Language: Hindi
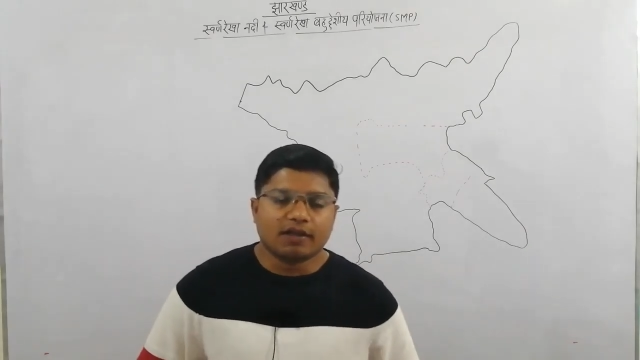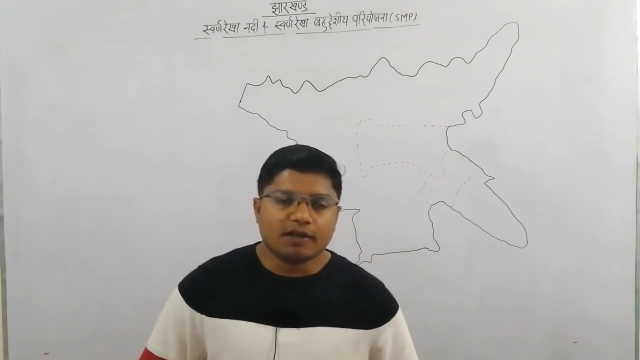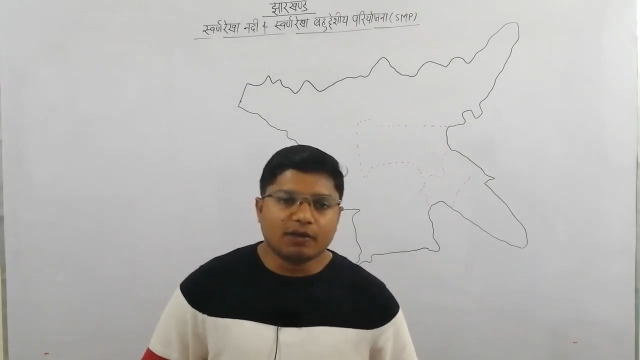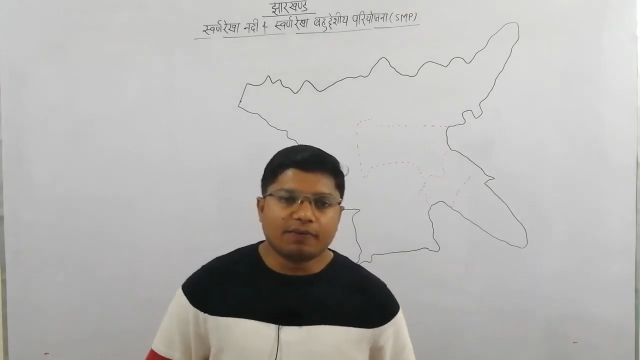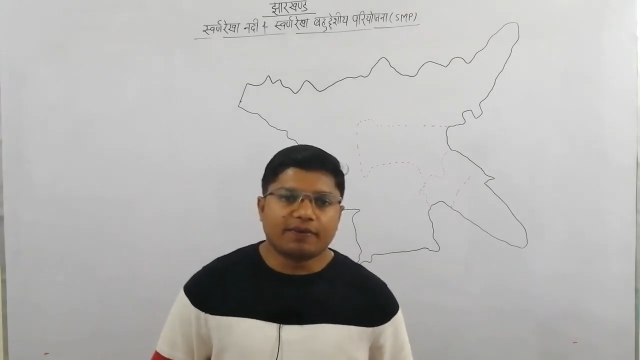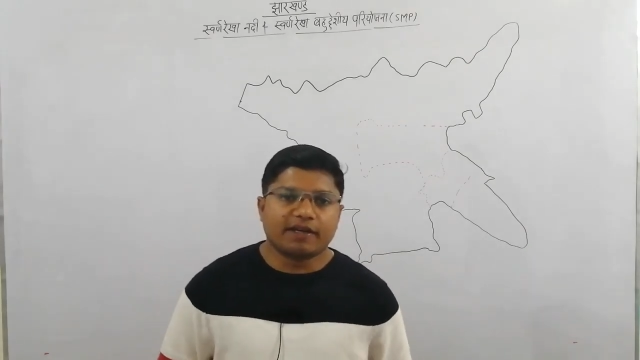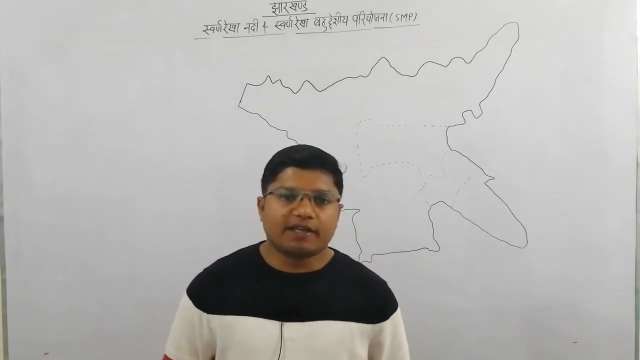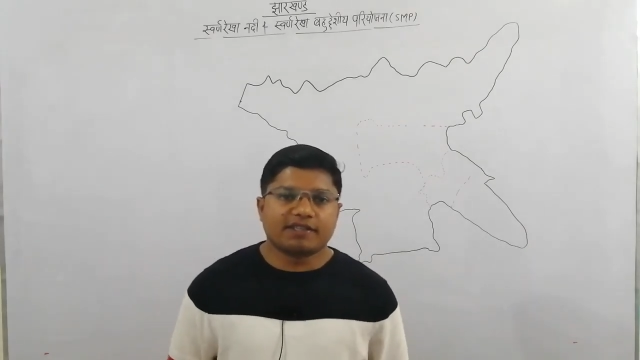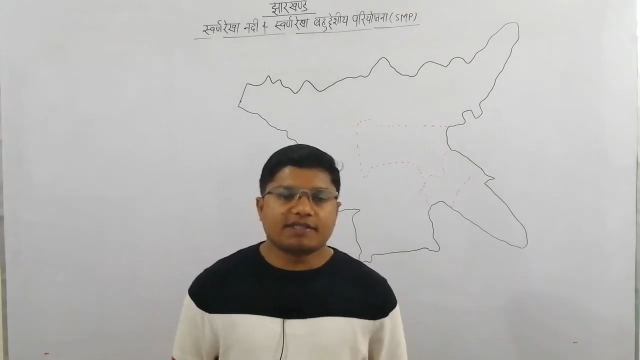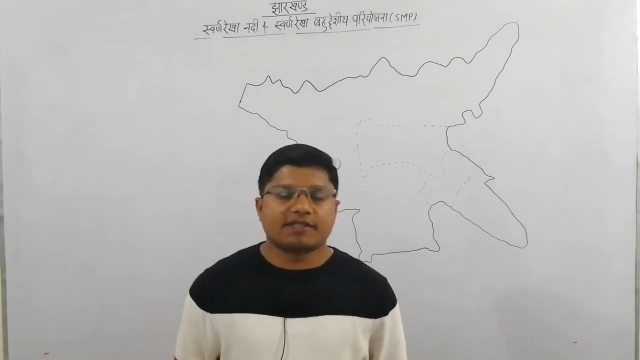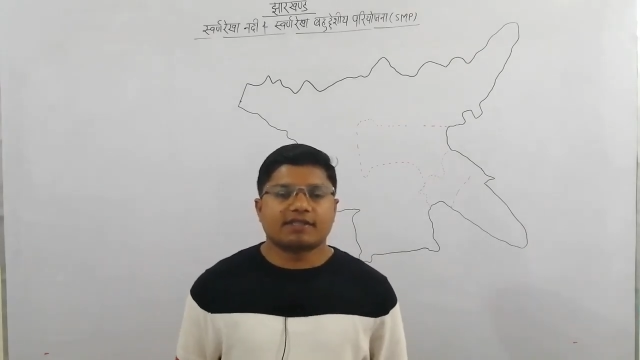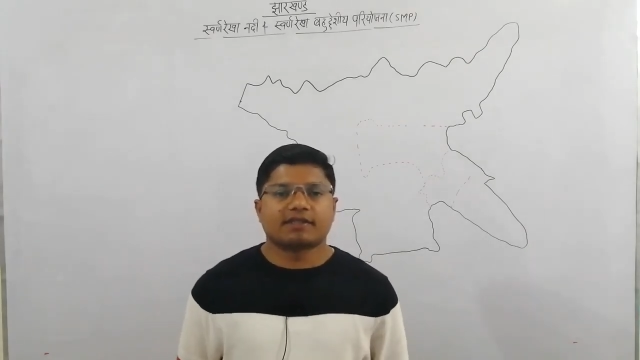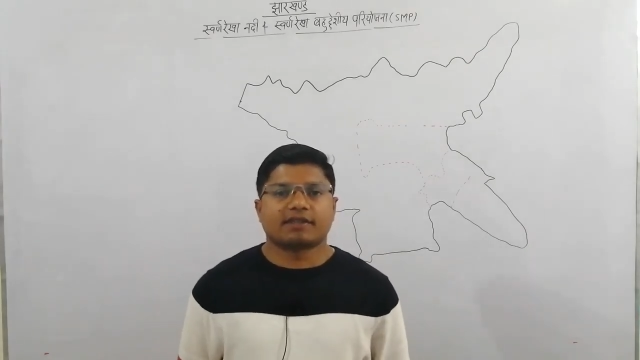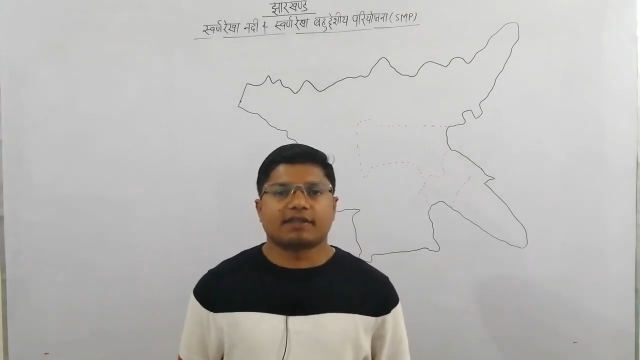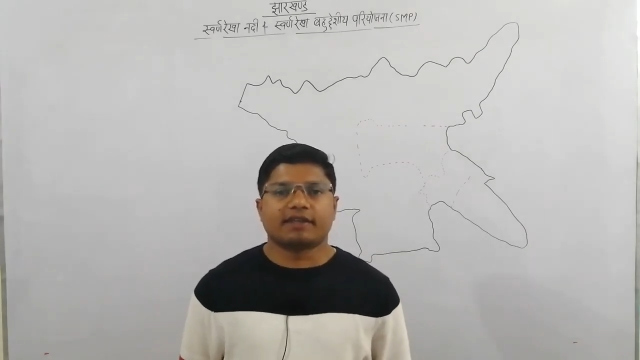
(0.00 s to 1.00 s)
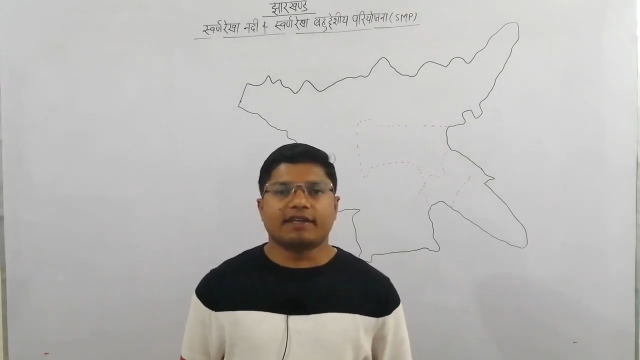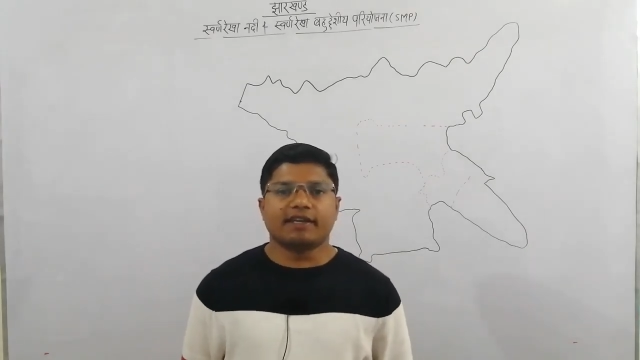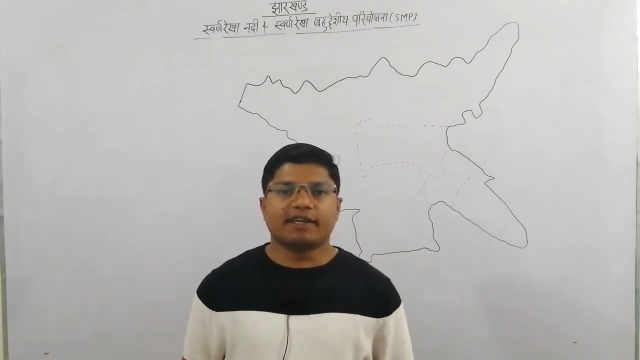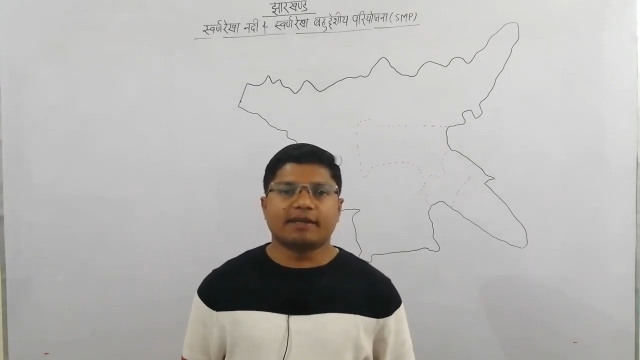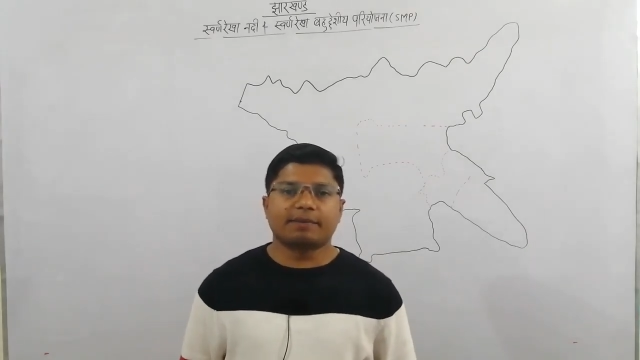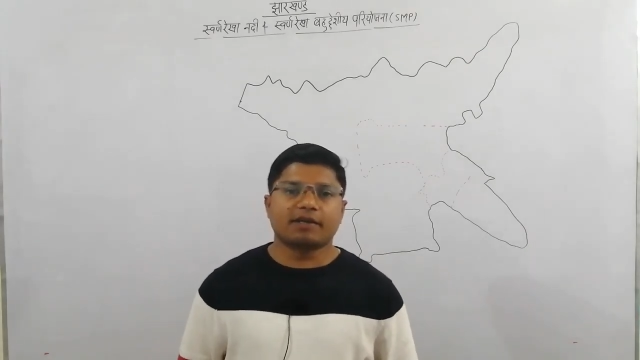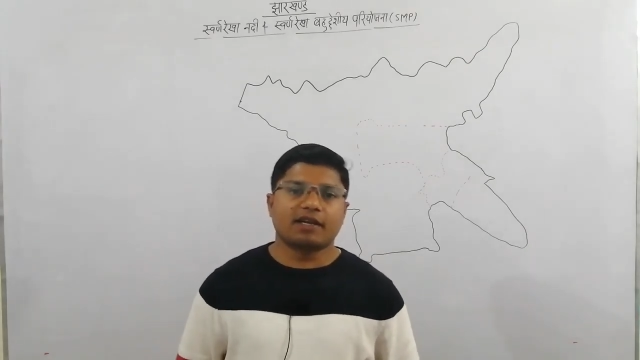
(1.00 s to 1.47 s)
हेलो फ्रेंड्स गियर अप